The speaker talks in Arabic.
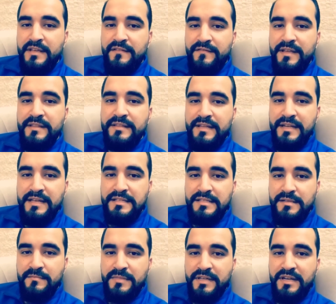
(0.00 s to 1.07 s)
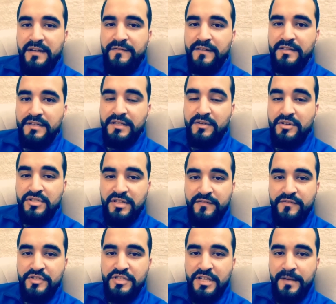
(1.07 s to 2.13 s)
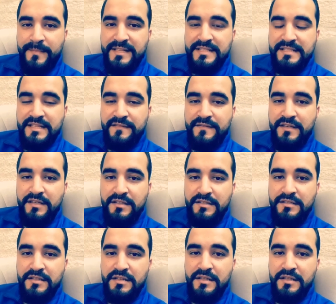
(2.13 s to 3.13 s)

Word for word: فانت لازم خلال فتره تواجدك في الجامعه تستفيد